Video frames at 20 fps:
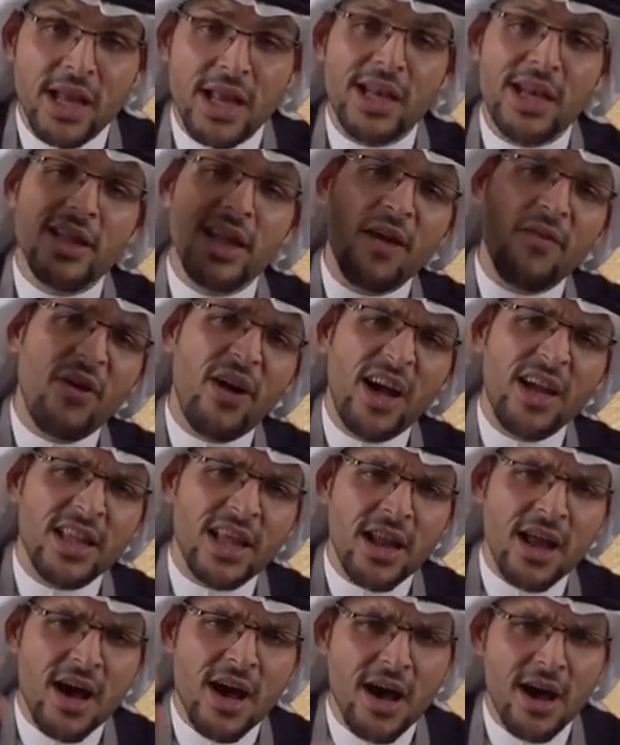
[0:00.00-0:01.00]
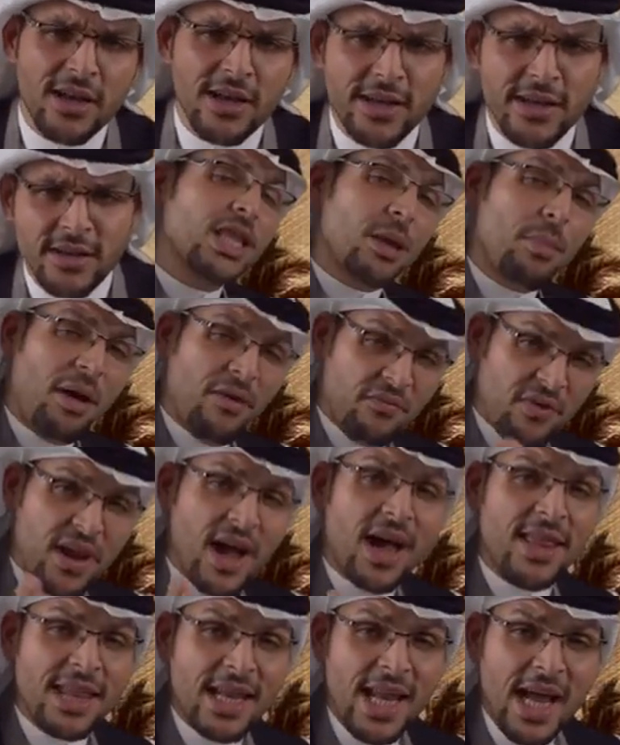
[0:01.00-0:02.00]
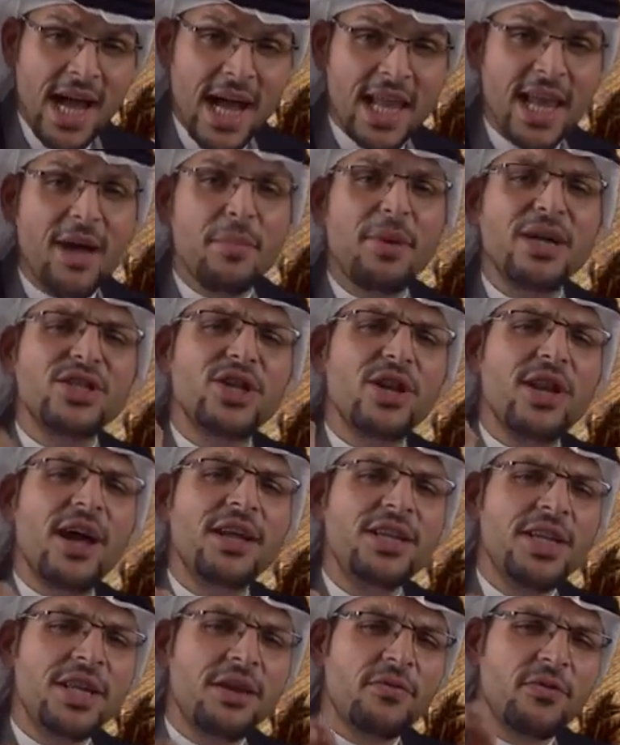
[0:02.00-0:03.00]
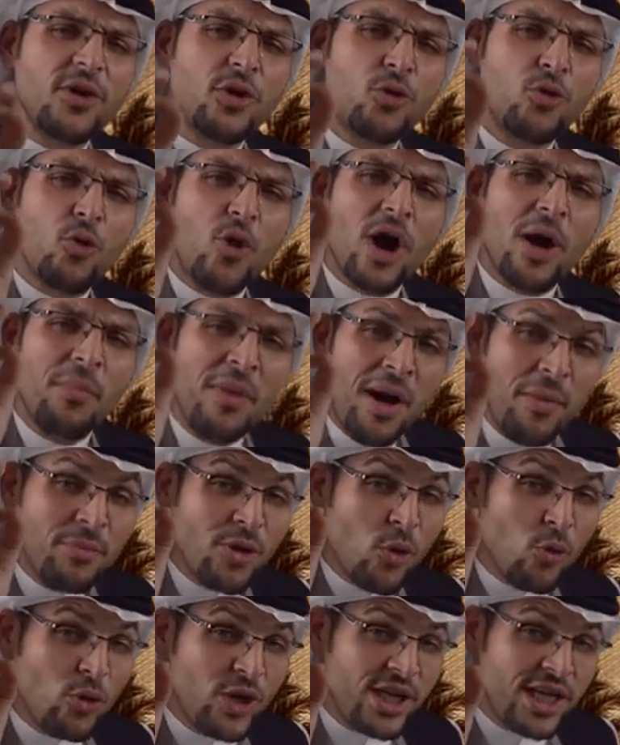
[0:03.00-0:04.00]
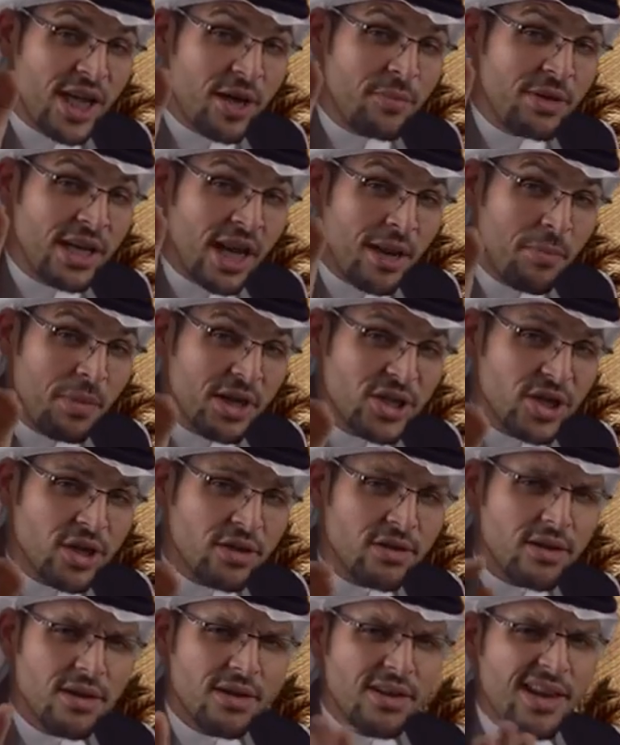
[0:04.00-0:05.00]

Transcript: اللي دافع عن الاهالي طبعا في هذه الحاله ماجلان عرف انه امام نوعيه من البشر